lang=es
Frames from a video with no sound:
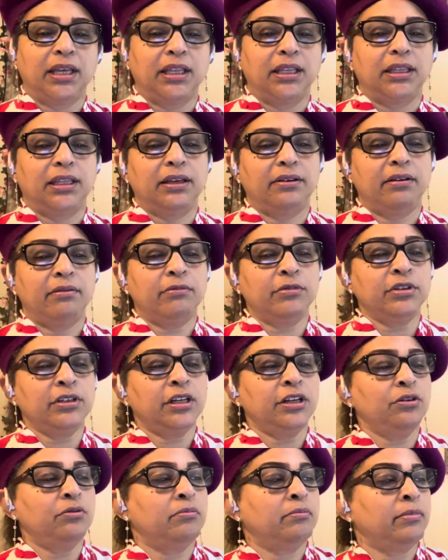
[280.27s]
Debemos
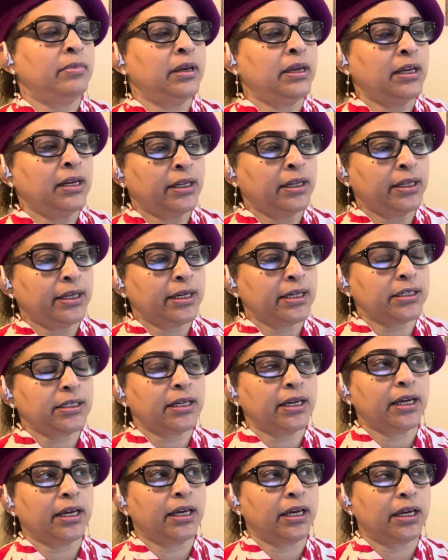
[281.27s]
ser humildes
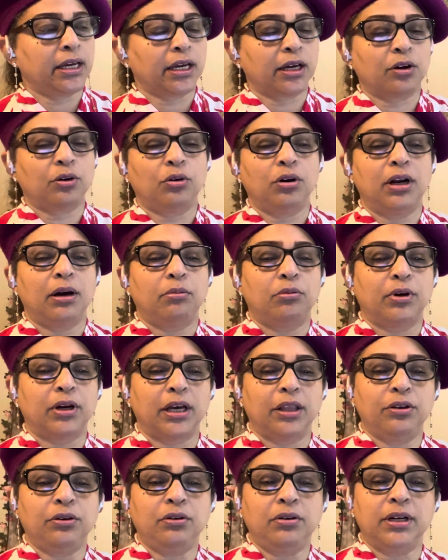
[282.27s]
eh,
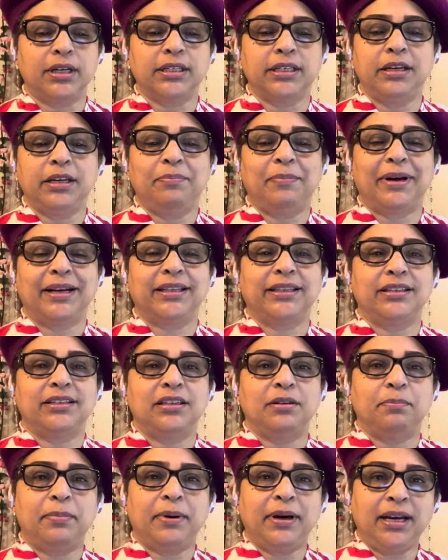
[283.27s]
colaboradores y
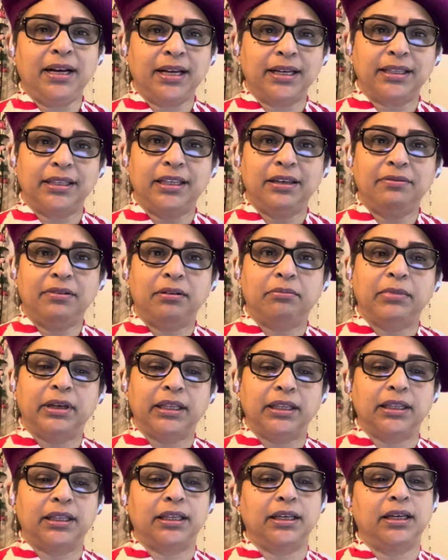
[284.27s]
participar
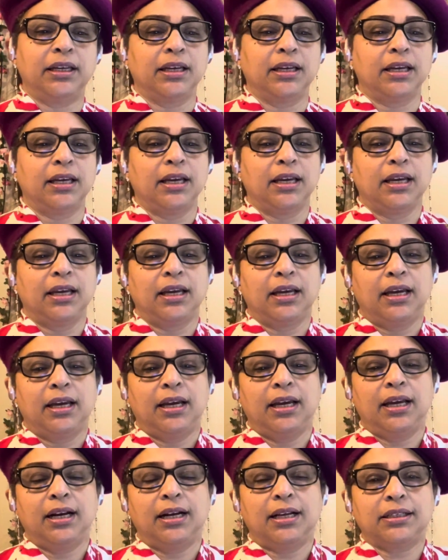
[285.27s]
activamente
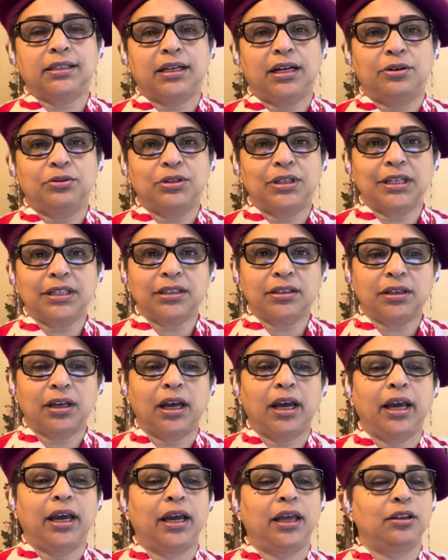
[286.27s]
en las causas
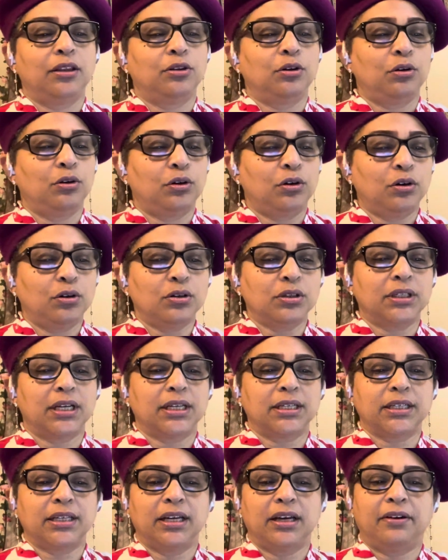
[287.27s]
eh,
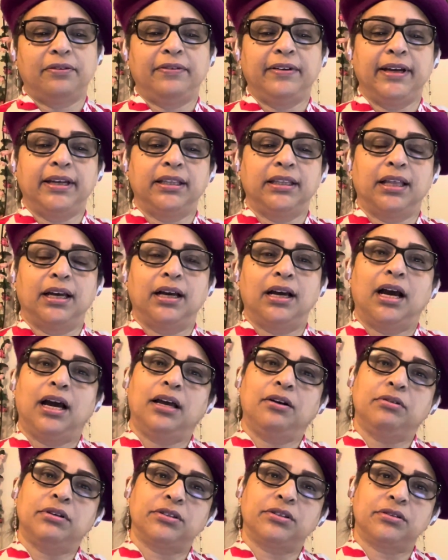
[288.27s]
dolorosas que afectan a
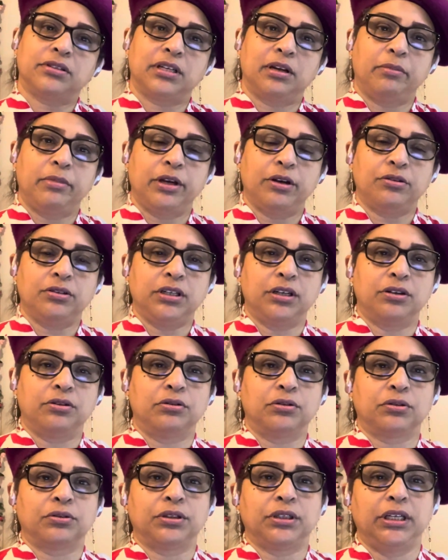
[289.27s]
nuestros amigos y
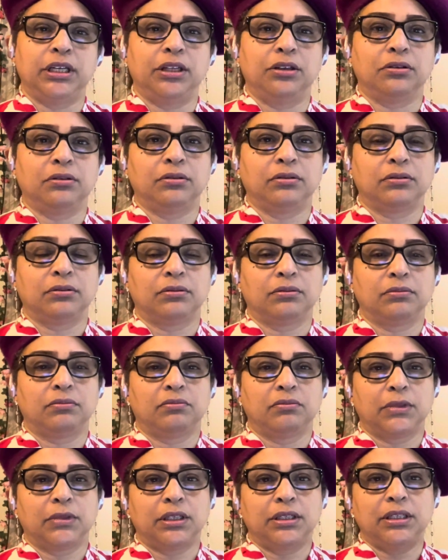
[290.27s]
conocidos.
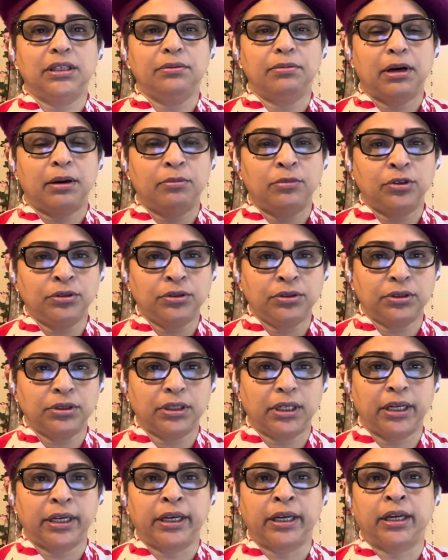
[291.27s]
Si vamos
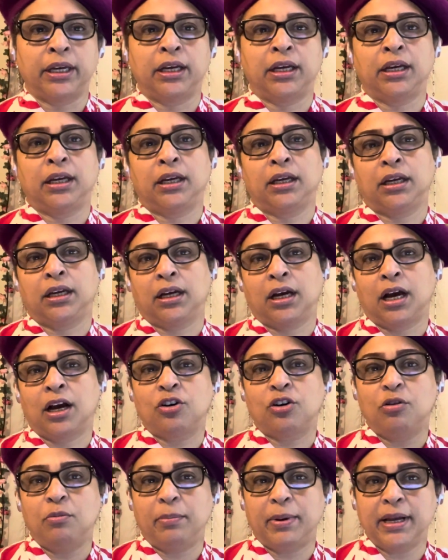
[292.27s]
eh, a
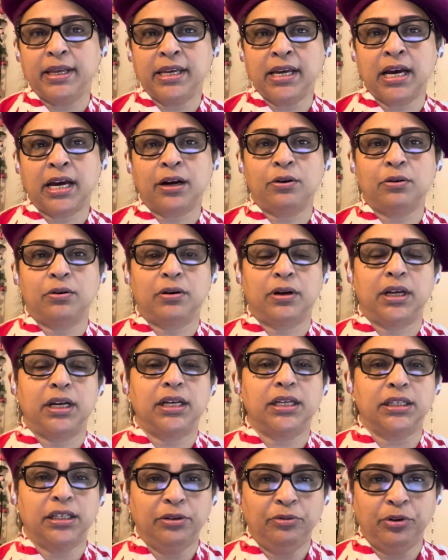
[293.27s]
acompañarlo en
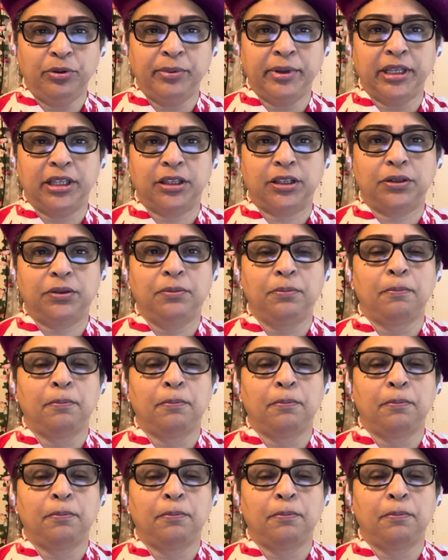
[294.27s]
ese momento,